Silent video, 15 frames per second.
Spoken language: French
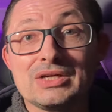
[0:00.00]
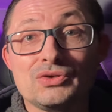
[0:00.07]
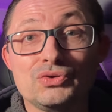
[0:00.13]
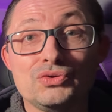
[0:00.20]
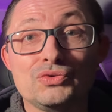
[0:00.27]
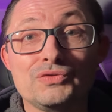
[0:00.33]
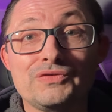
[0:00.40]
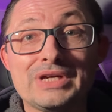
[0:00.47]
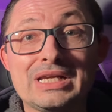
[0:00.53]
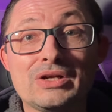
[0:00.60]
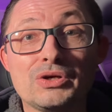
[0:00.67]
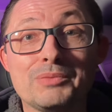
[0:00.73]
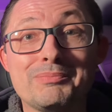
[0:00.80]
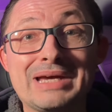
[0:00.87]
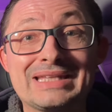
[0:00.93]
une
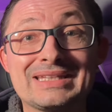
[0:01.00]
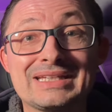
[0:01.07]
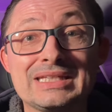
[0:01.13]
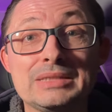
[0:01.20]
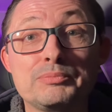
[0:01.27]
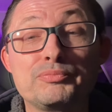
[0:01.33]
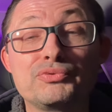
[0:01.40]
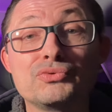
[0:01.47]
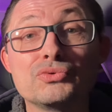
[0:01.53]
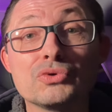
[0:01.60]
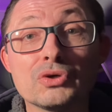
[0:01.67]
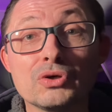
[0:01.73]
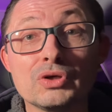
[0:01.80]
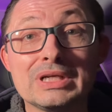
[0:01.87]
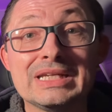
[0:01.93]
nouvelle batterie
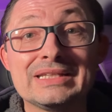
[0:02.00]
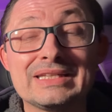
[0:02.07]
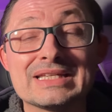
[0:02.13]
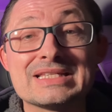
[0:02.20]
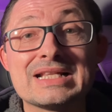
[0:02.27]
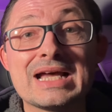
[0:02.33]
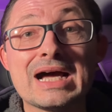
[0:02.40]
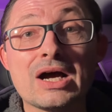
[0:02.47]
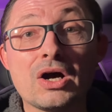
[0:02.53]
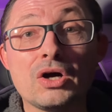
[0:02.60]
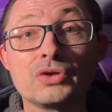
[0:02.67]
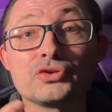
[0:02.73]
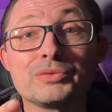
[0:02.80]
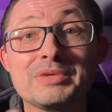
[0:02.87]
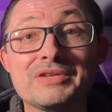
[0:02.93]
pour euh, les Tesla
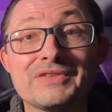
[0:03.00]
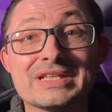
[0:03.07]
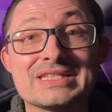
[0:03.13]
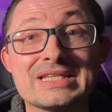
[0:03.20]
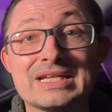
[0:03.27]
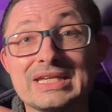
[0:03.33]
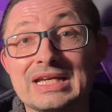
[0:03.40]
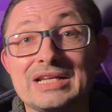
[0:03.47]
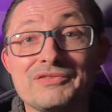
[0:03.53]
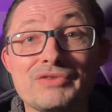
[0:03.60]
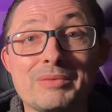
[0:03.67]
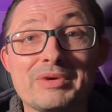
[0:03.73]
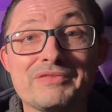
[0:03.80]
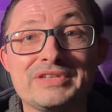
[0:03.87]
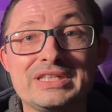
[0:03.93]
en 2025. Allez
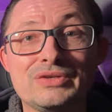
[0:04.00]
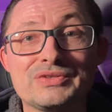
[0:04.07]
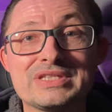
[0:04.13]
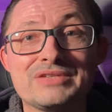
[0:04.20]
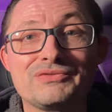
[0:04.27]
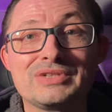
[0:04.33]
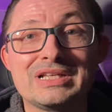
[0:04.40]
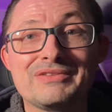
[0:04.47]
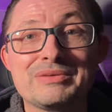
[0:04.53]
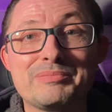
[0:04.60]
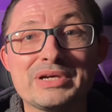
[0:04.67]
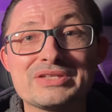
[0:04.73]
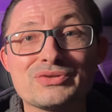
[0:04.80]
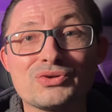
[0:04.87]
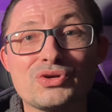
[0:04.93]
voir ma vidéo si vous ne l'avez
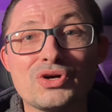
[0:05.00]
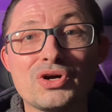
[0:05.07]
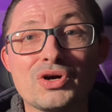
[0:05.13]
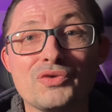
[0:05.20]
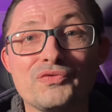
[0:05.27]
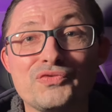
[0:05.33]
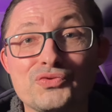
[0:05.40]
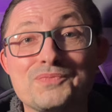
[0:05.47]
pas encore vue.